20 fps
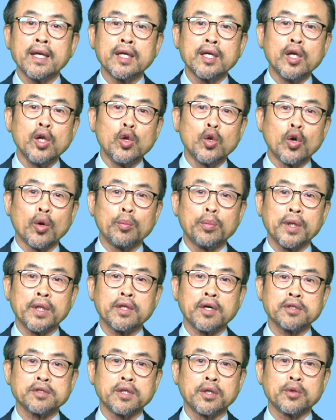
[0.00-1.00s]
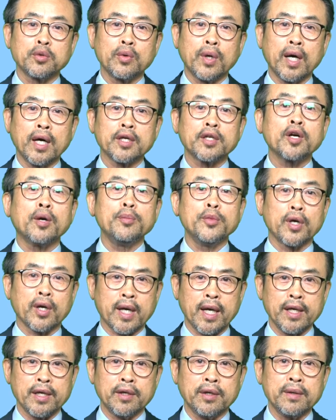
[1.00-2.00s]
7비 터전과
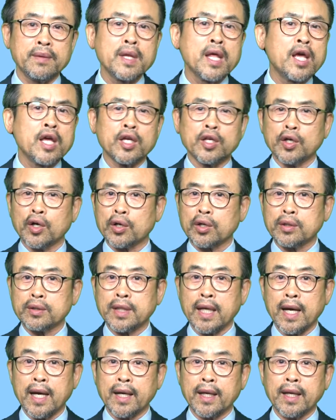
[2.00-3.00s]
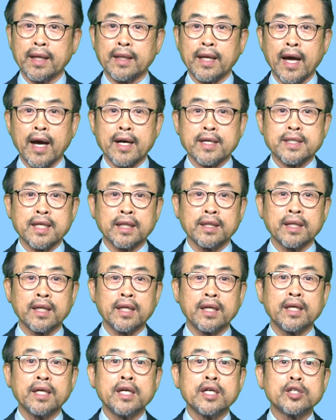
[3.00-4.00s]
협력하여 여러 대학의
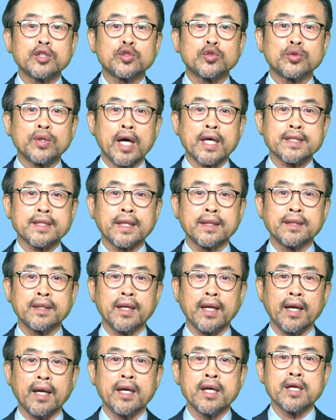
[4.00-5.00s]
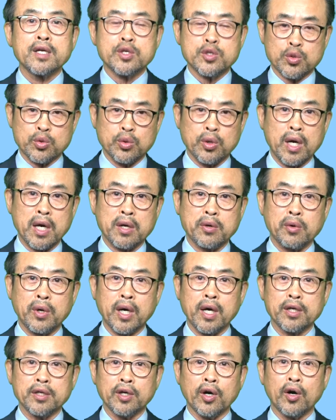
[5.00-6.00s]
대학생들이 중학생들의
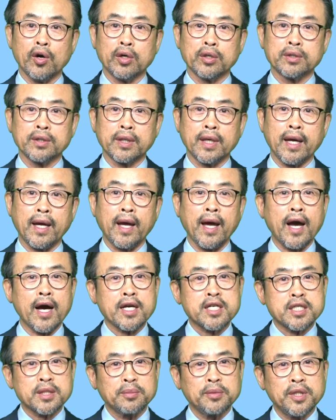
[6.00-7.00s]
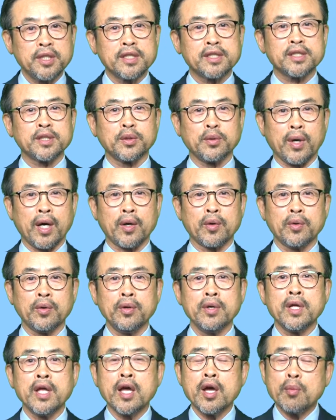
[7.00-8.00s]
수학과 영어 등의 학습을
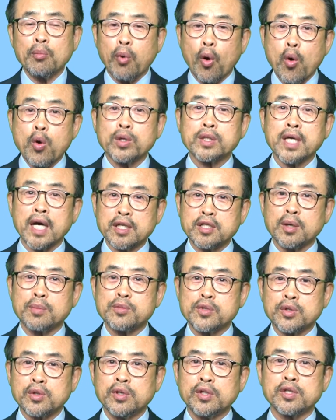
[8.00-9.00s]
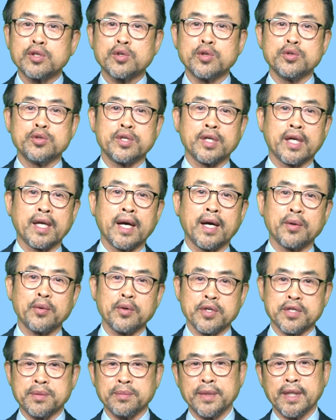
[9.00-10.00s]
지도하고 봉사 점수를 줄 수 있게 하고
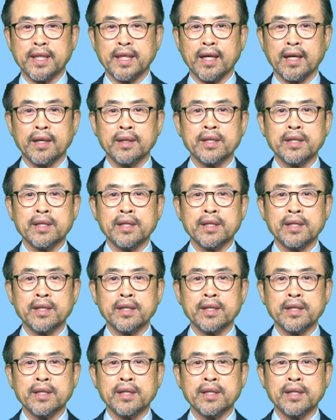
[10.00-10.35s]
있습니다.